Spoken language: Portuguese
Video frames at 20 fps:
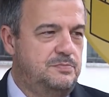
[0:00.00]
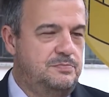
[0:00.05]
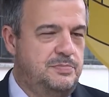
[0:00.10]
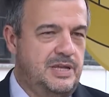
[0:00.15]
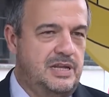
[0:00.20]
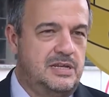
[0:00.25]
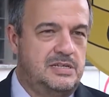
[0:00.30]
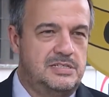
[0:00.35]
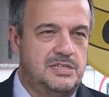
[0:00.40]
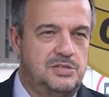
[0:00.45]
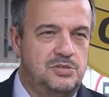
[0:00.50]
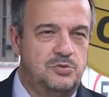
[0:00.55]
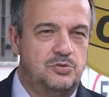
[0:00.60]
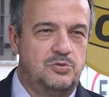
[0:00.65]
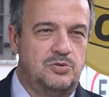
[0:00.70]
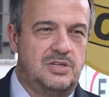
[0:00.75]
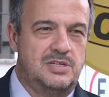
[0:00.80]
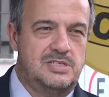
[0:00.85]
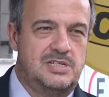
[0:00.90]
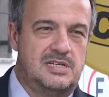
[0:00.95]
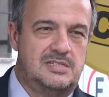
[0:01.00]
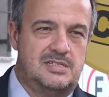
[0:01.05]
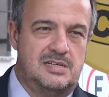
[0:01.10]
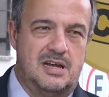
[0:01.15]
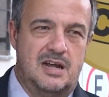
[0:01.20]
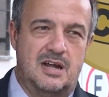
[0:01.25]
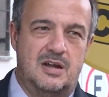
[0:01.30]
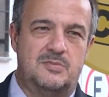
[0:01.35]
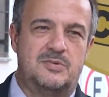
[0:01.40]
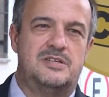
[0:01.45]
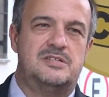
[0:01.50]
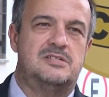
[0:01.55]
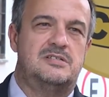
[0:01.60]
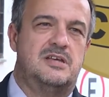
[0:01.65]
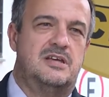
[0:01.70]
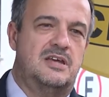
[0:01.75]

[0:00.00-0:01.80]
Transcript: perícia de todas as armas.